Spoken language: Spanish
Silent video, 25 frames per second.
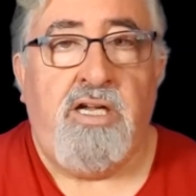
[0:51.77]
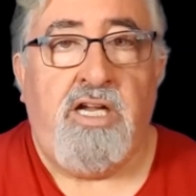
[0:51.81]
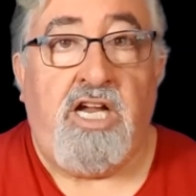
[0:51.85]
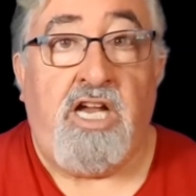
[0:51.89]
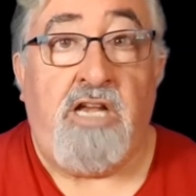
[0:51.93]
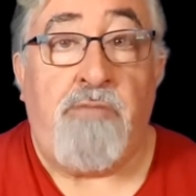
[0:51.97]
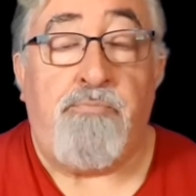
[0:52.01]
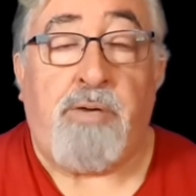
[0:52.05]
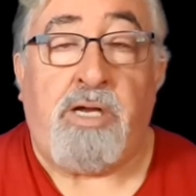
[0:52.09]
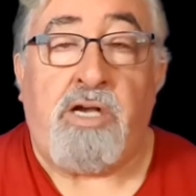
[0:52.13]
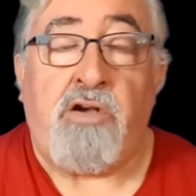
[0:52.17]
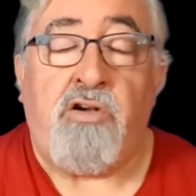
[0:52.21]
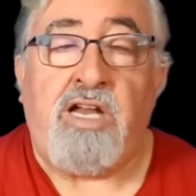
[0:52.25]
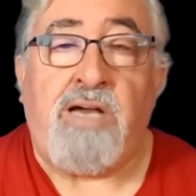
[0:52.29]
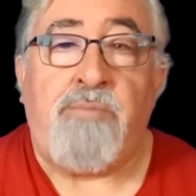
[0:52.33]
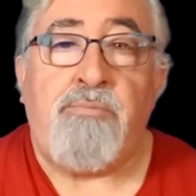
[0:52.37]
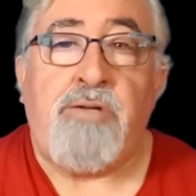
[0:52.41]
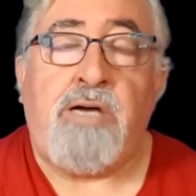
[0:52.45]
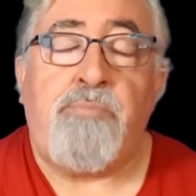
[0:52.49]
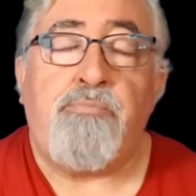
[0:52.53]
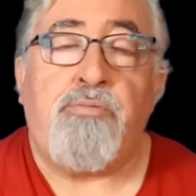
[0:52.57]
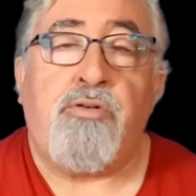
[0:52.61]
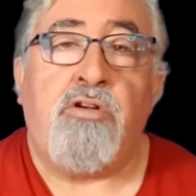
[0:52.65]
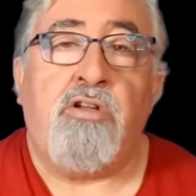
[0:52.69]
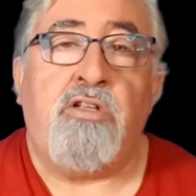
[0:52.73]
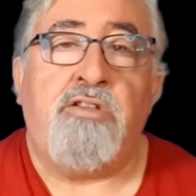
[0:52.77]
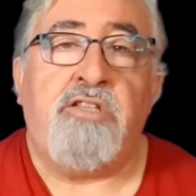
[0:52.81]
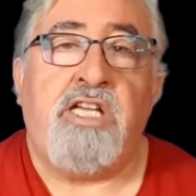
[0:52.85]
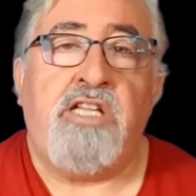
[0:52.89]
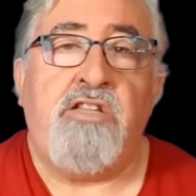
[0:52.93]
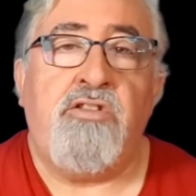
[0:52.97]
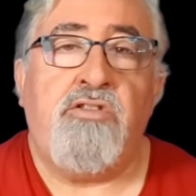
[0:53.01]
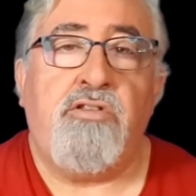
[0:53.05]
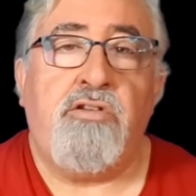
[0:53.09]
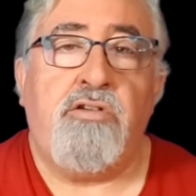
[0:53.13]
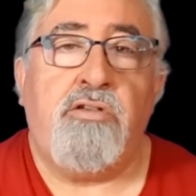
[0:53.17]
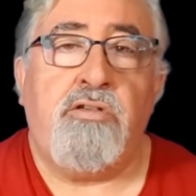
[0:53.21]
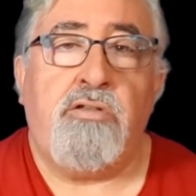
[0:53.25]
El panorama, por lo
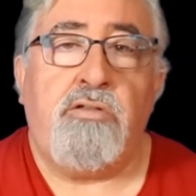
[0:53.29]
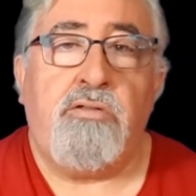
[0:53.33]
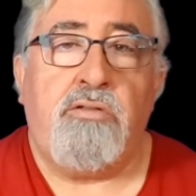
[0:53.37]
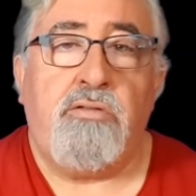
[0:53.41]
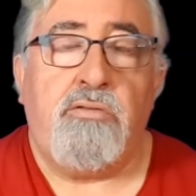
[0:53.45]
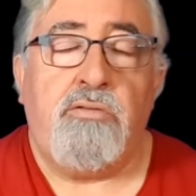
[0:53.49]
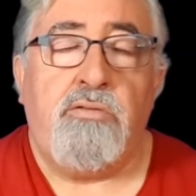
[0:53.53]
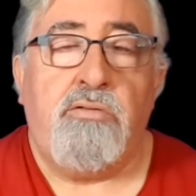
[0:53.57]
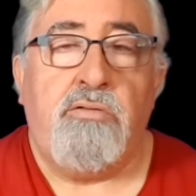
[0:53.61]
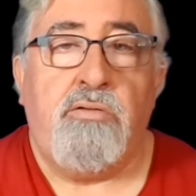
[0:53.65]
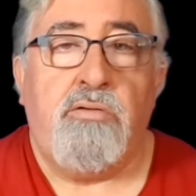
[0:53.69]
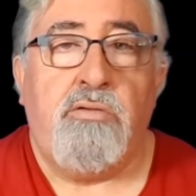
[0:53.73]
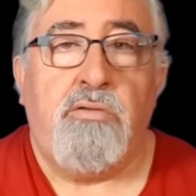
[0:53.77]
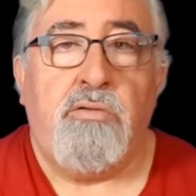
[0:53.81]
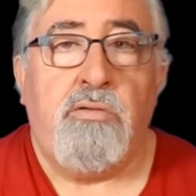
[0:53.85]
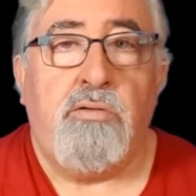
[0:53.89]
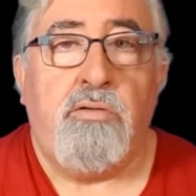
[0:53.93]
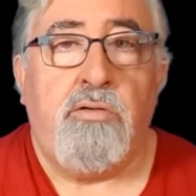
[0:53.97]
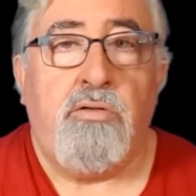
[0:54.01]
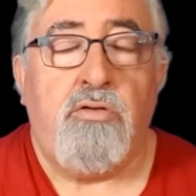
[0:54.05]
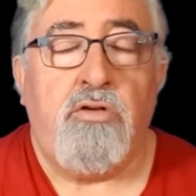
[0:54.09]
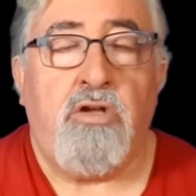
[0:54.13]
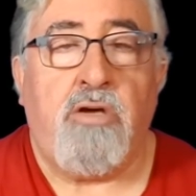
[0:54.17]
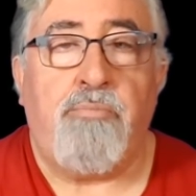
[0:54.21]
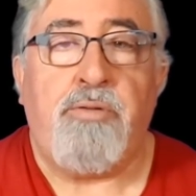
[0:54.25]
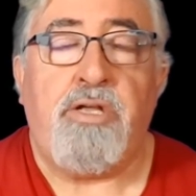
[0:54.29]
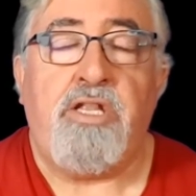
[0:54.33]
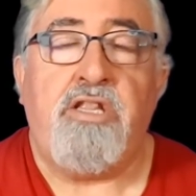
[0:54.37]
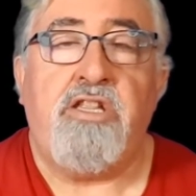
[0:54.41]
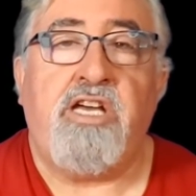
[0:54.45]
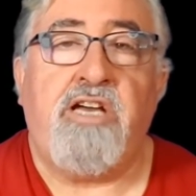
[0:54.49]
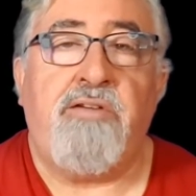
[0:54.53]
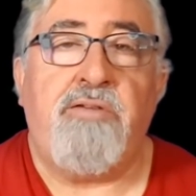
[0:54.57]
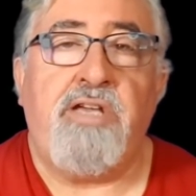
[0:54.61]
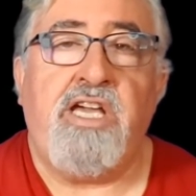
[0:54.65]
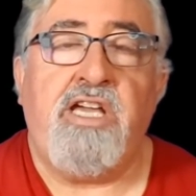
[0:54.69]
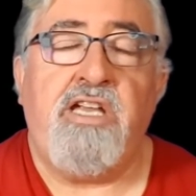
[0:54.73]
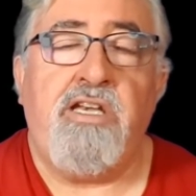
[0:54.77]
tanto, no
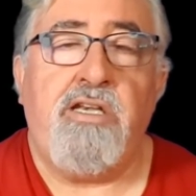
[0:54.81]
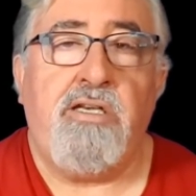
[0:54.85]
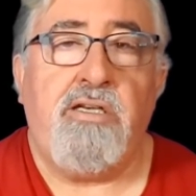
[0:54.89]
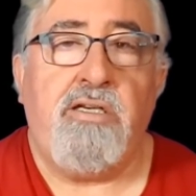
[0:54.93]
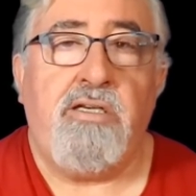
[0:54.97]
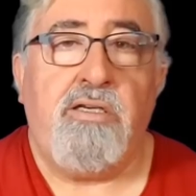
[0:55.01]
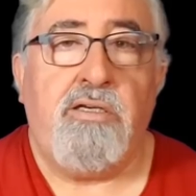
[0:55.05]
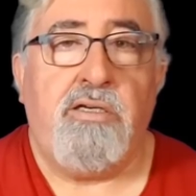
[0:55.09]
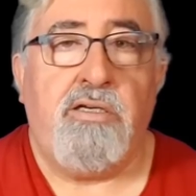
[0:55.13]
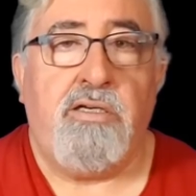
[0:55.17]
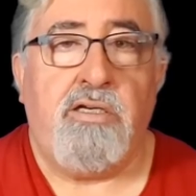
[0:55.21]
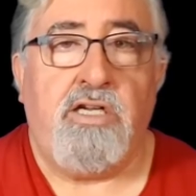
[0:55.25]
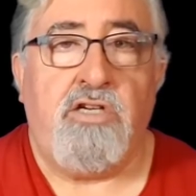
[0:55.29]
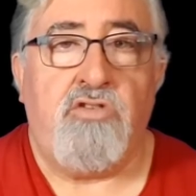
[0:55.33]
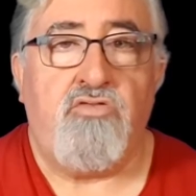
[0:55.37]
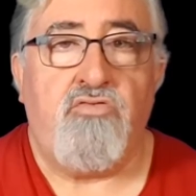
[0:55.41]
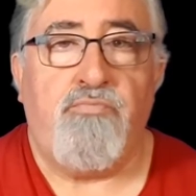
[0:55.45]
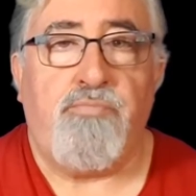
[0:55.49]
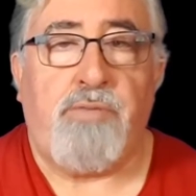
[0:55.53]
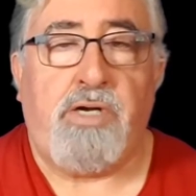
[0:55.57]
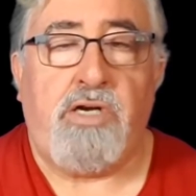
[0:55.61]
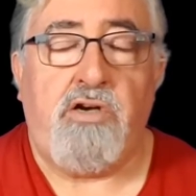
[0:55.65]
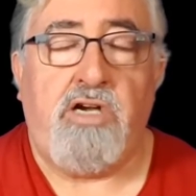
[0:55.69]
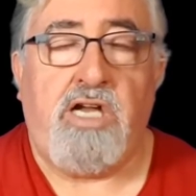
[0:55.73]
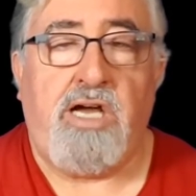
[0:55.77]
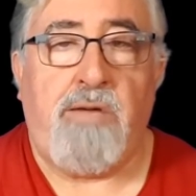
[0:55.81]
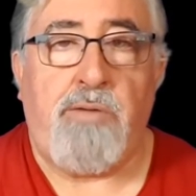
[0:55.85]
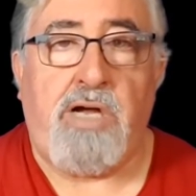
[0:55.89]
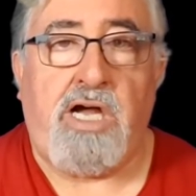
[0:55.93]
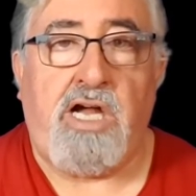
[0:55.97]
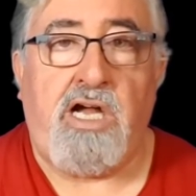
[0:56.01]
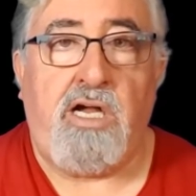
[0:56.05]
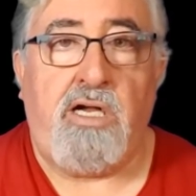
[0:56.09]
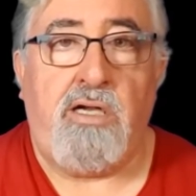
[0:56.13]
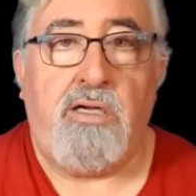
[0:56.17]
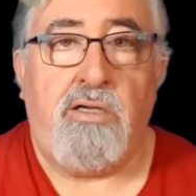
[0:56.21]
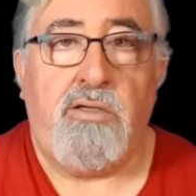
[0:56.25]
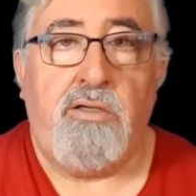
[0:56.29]
pinta bien, es un
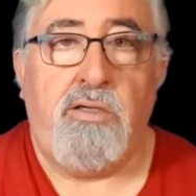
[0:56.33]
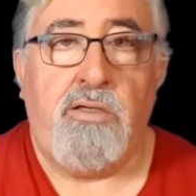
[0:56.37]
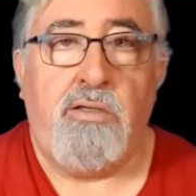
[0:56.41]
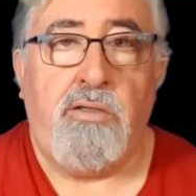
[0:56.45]
panorama